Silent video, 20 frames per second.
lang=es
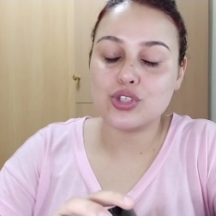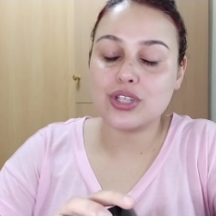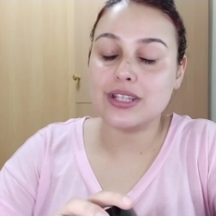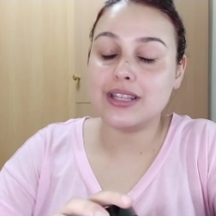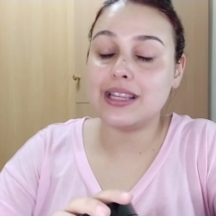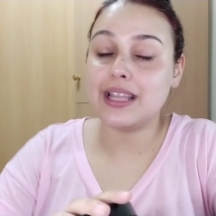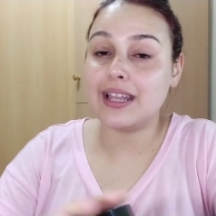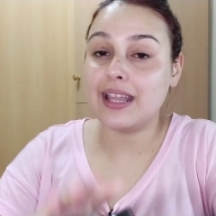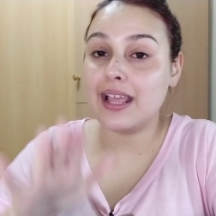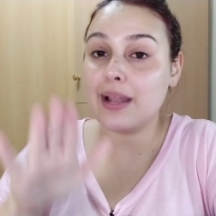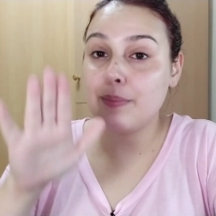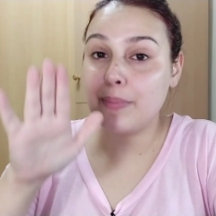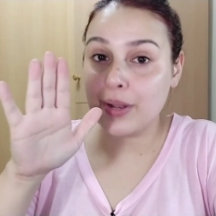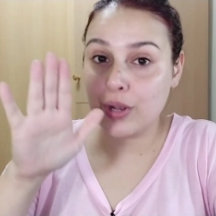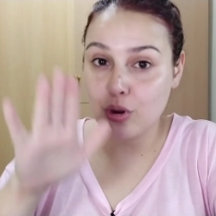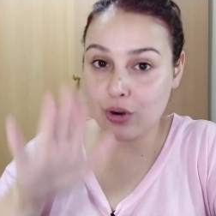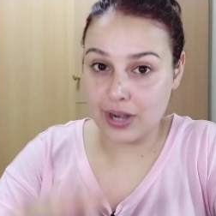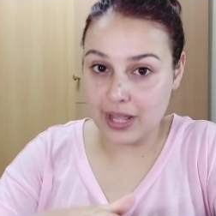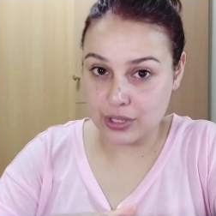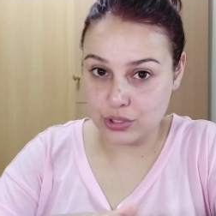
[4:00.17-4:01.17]
si tenéis el
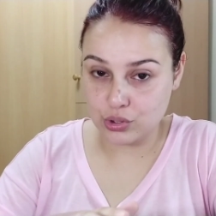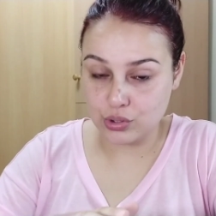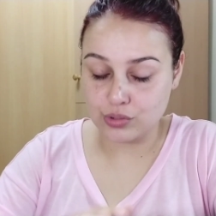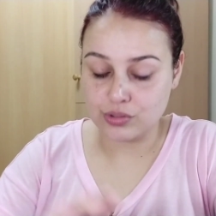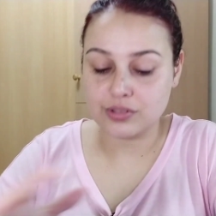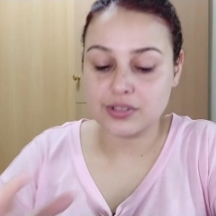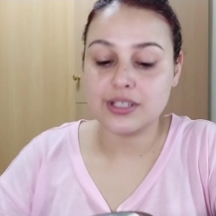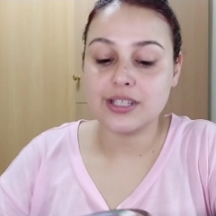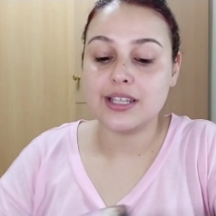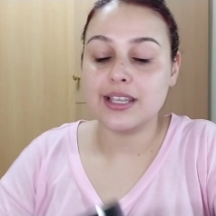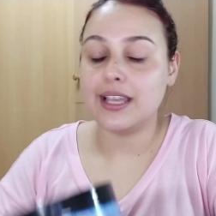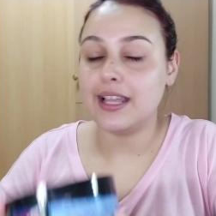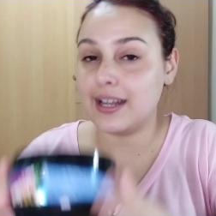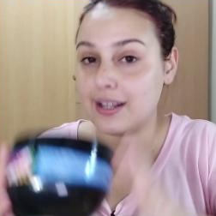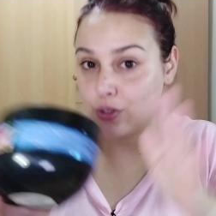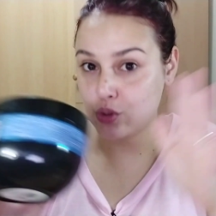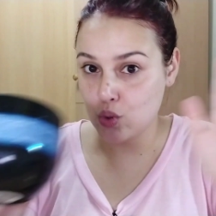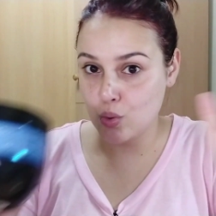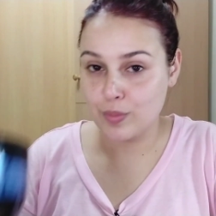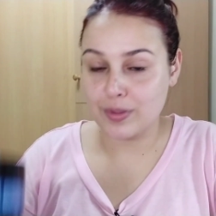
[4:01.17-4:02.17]
pelo graso, en
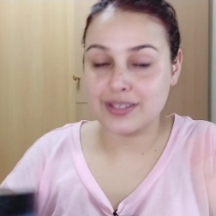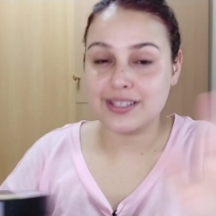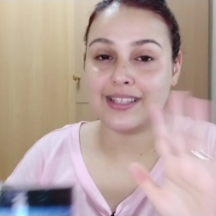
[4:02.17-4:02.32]
resumen,